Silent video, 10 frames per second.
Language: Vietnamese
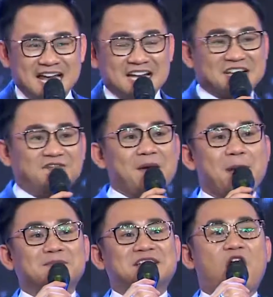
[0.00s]
Dạ, xin phép
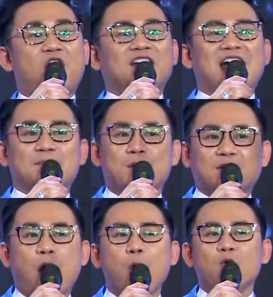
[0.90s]
em xin hỏi thầy một
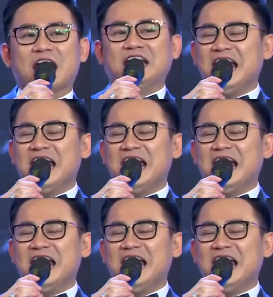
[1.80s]
câu này